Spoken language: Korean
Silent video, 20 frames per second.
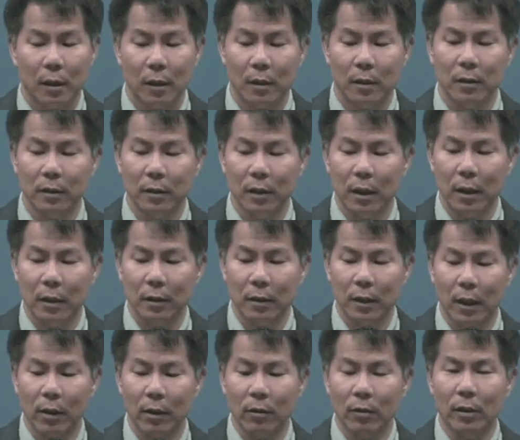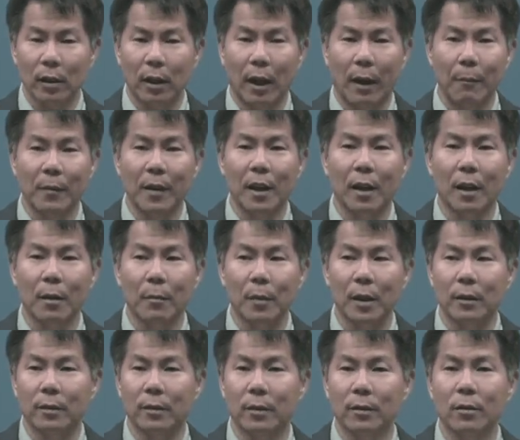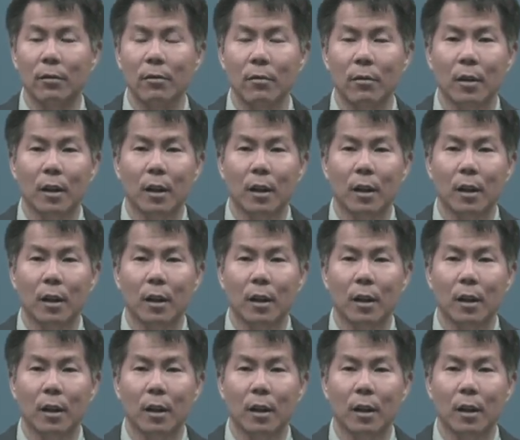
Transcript: 그가 사역을 감당함에 있어서